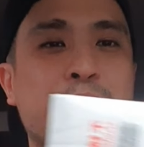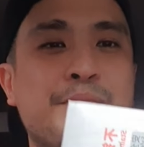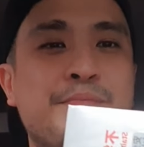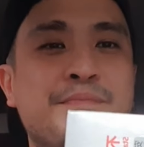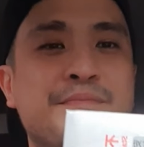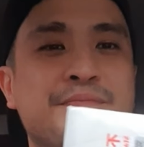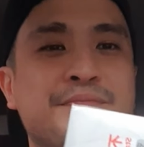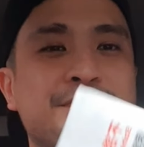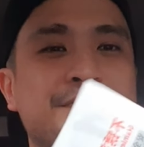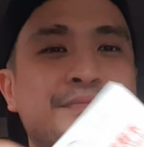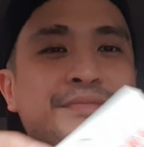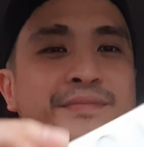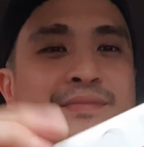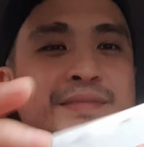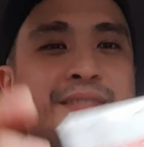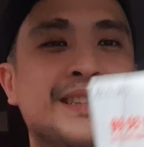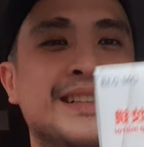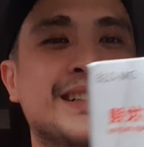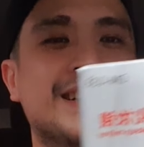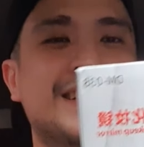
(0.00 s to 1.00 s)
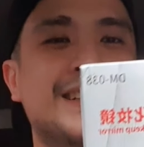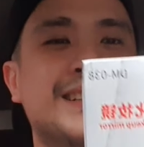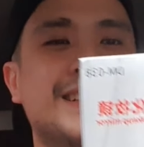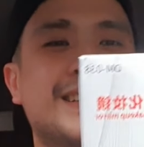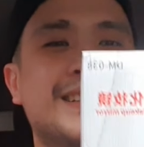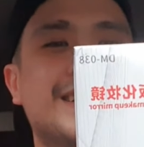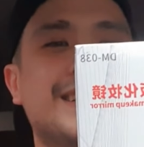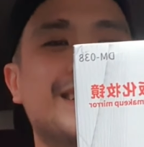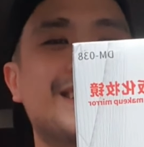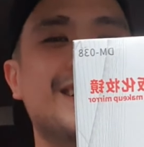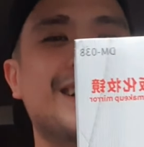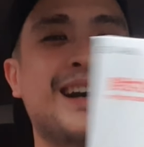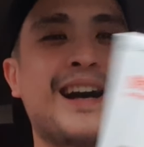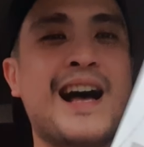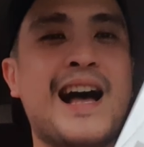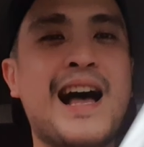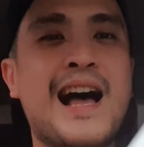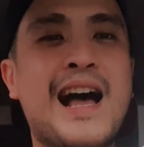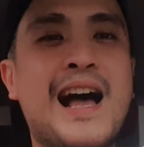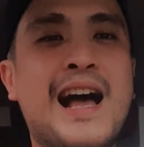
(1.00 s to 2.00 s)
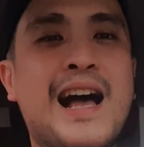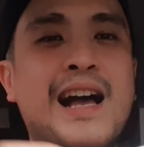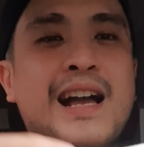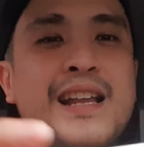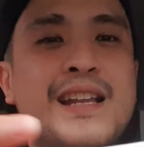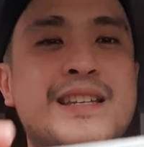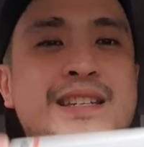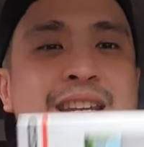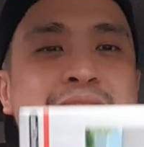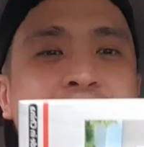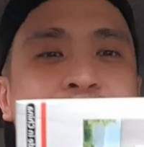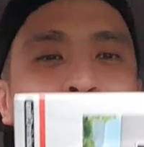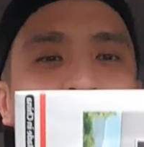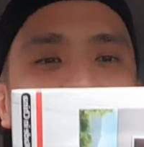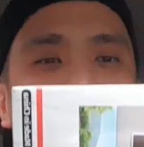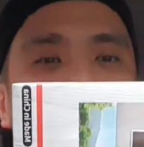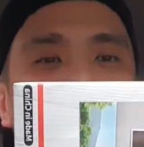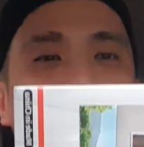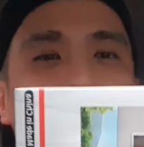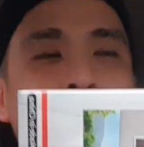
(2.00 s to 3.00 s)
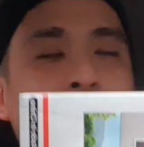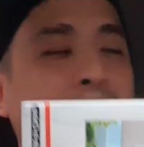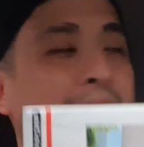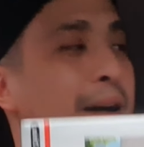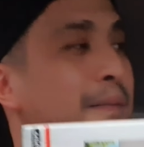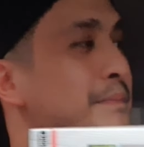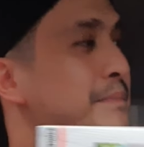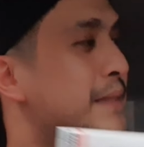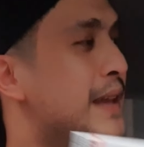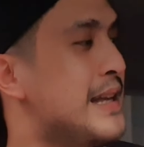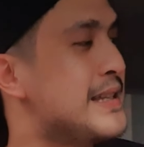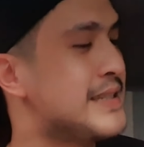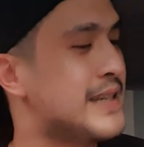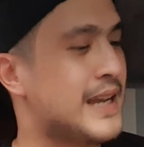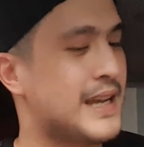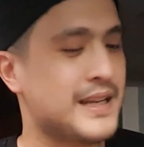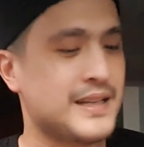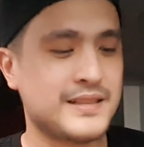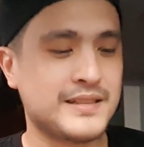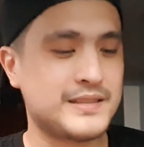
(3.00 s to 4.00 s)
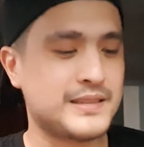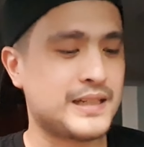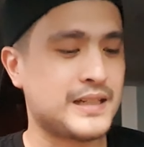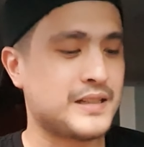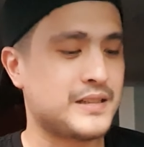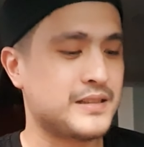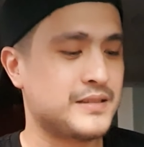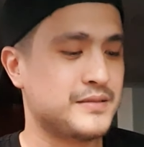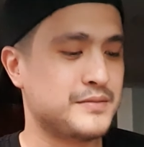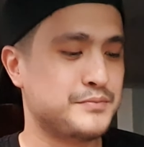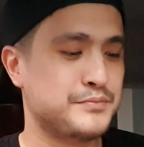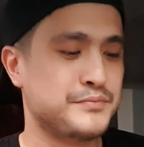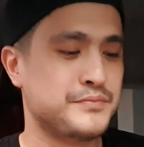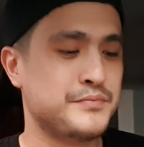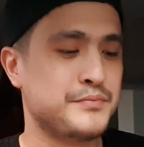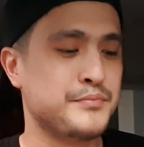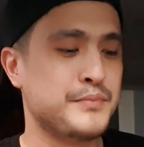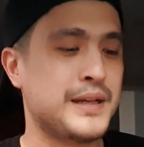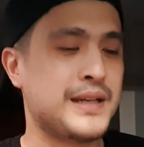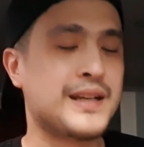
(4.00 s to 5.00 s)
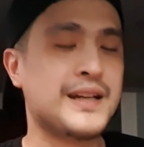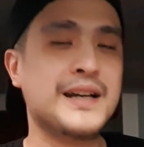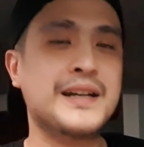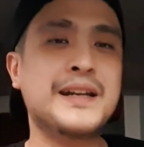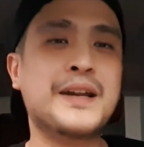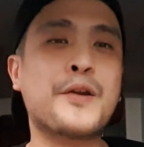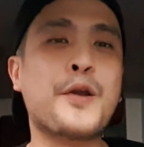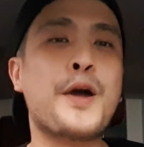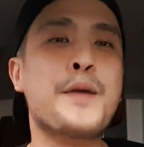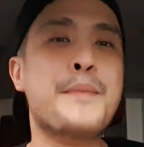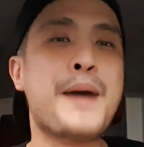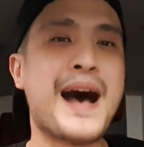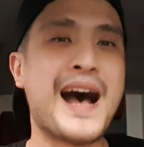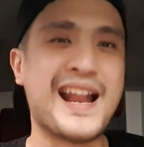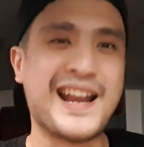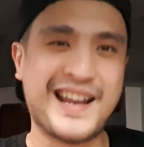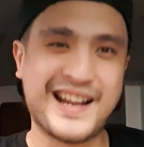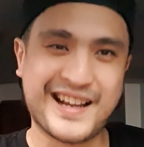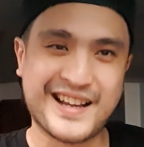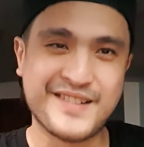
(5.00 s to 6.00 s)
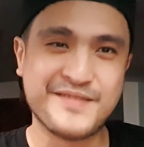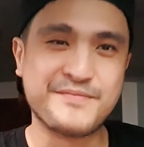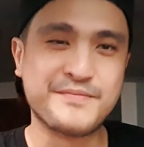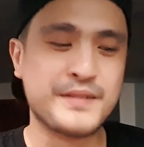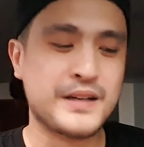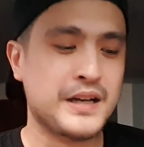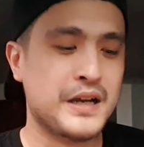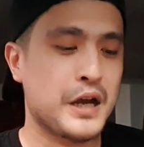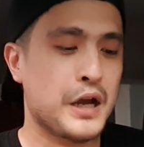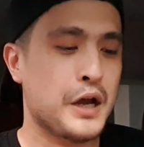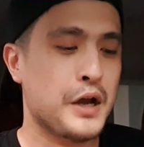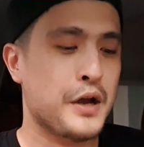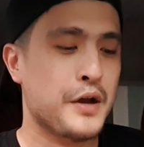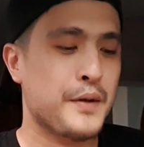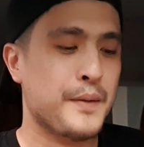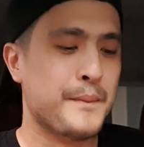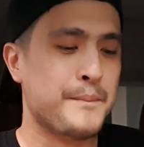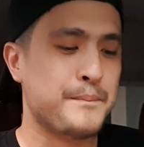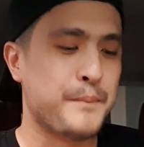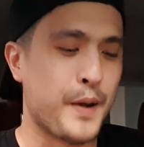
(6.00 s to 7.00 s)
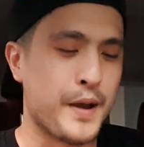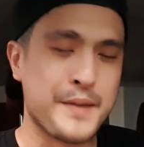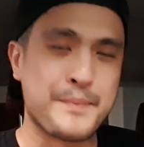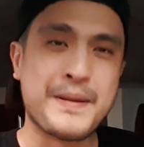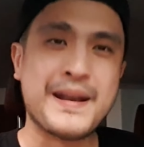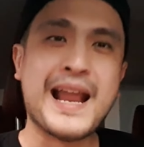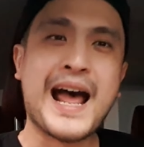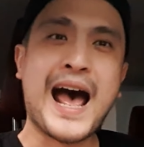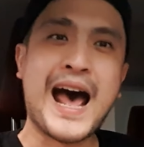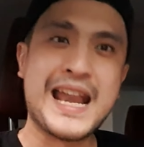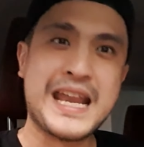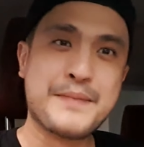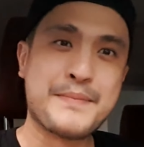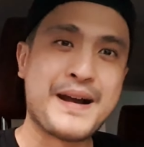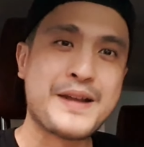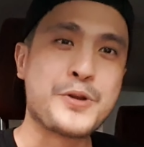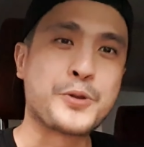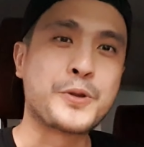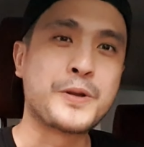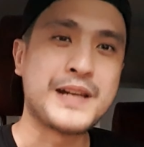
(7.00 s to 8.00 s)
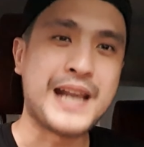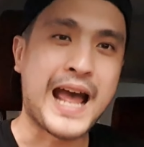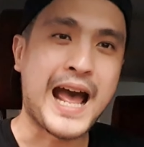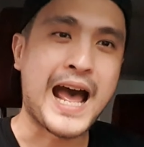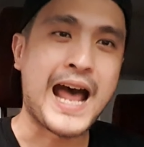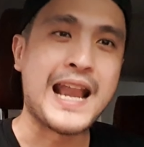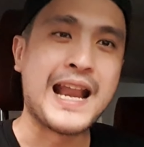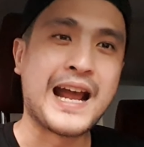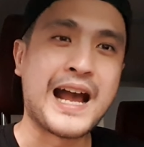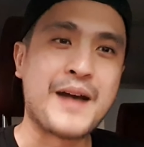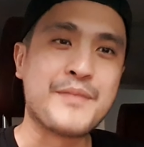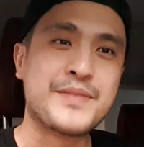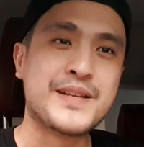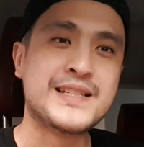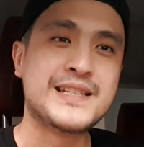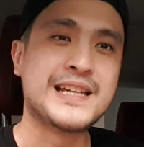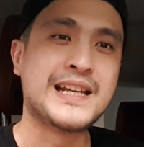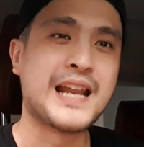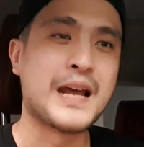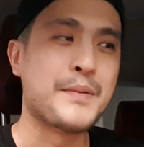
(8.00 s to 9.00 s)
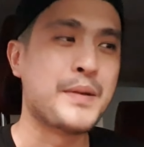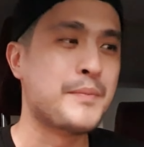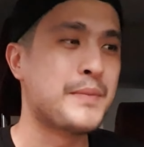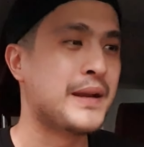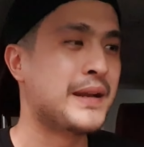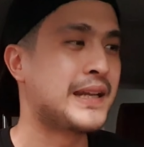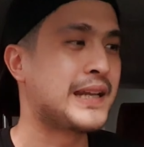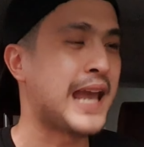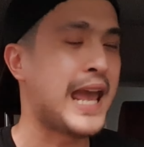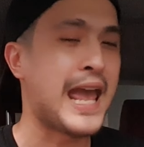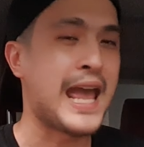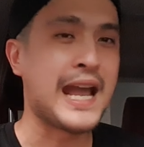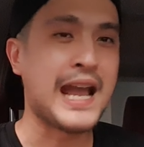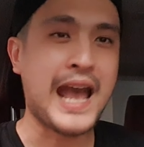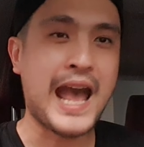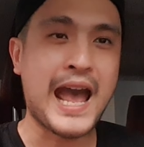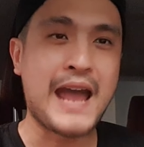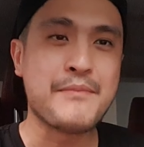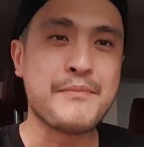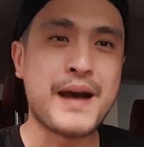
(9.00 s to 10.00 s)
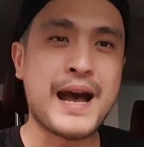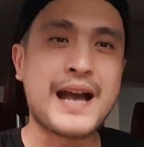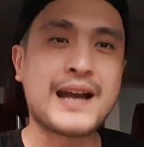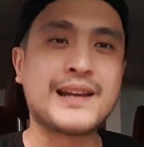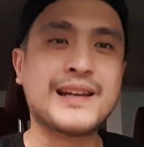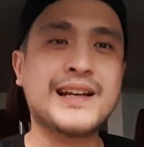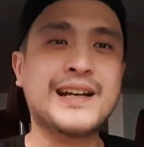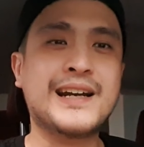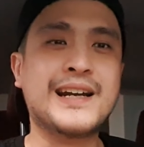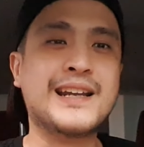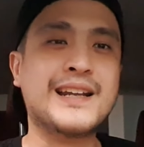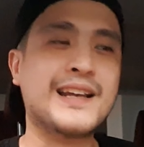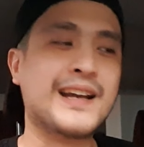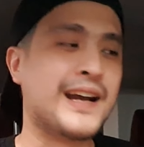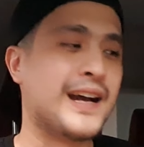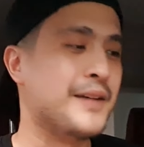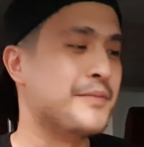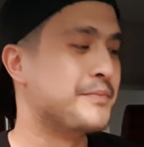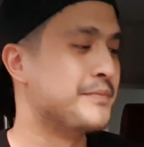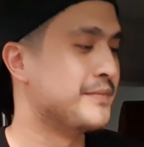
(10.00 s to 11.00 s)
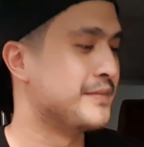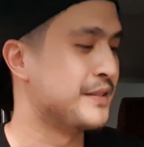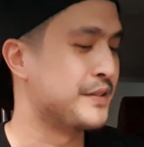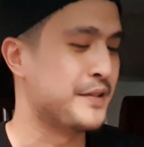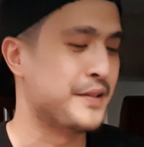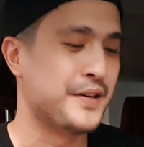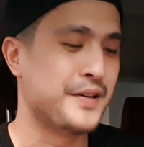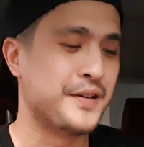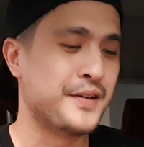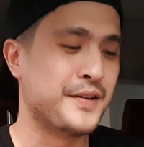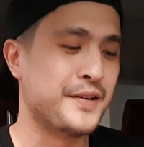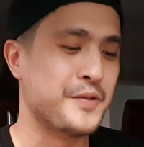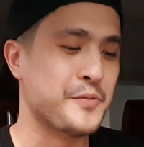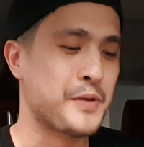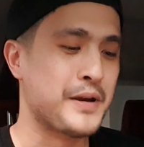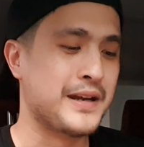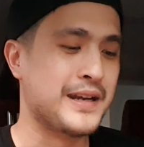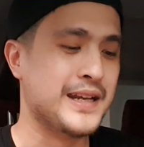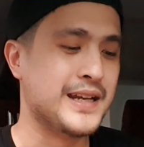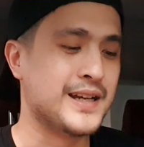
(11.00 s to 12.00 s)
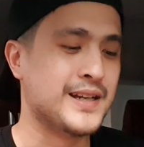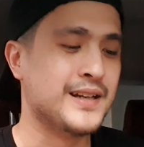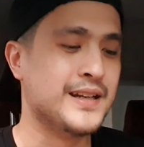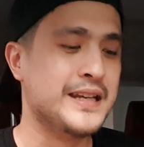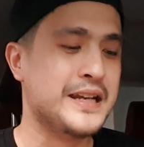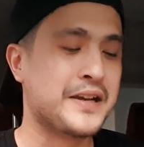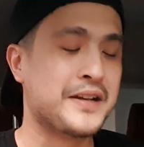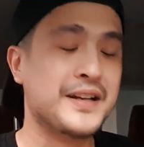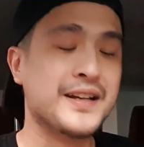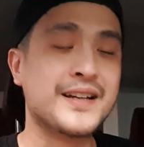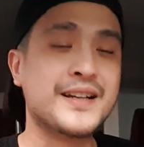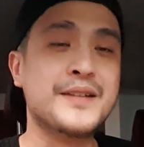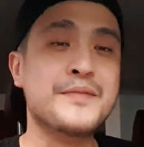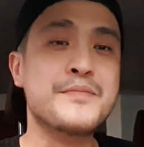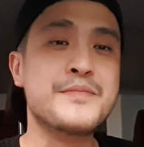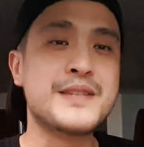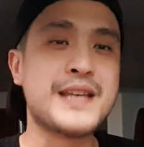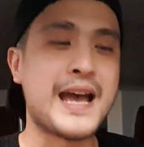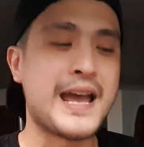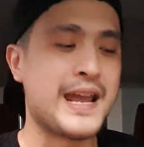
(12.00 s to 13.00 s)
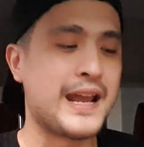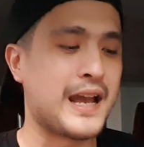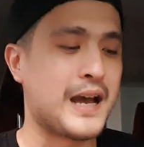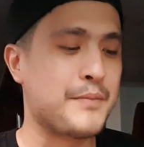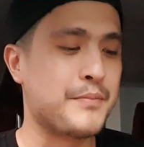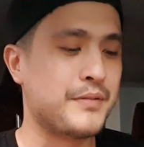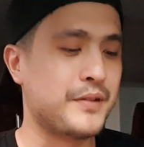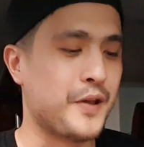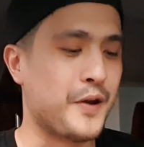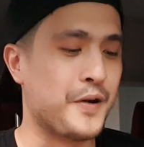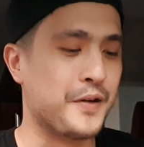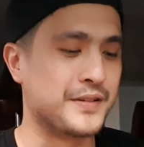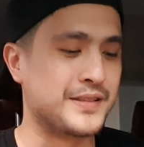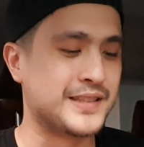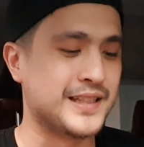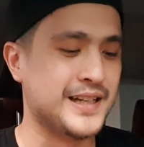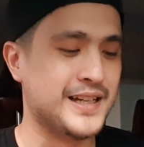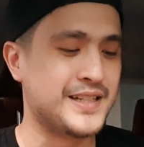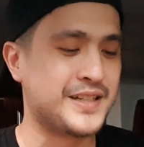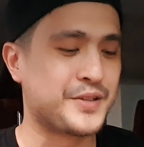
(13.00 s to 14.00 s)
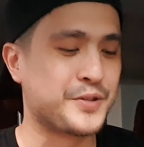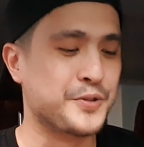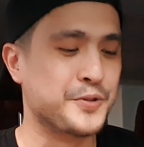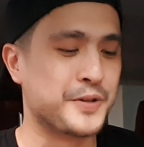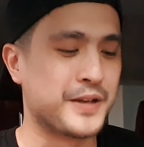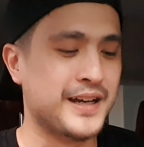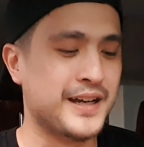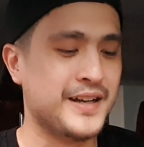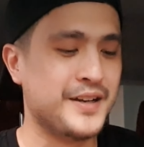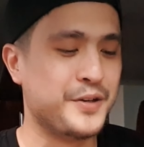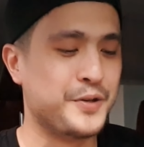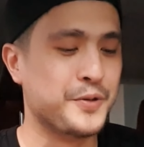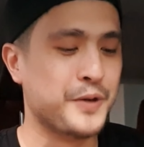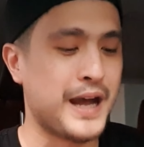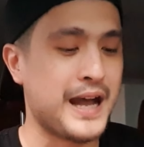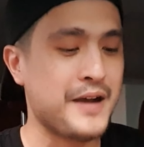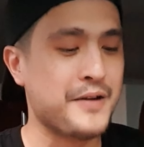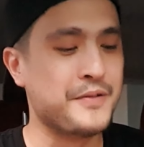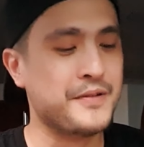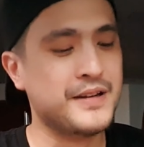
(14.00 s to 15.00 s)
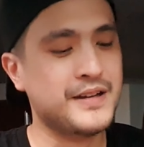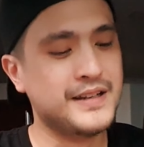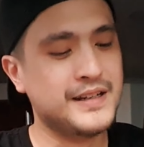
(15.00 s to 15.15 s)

ผม่าชิ้นละไม่กี่บาทนะครับ น่าจะสักไม่เกินหนึ่งร้อยบาทนะครับ ปล่อยปัญหานี้มาอยู่ต้องนานนะครับ จริงๆ แล้วมันเป็นแก้ง่ายมากเลยนะครับ ก็วันดีคืนดีก็นึกคืมใจครับ ลองเซิร์ช Google ดูอ้าว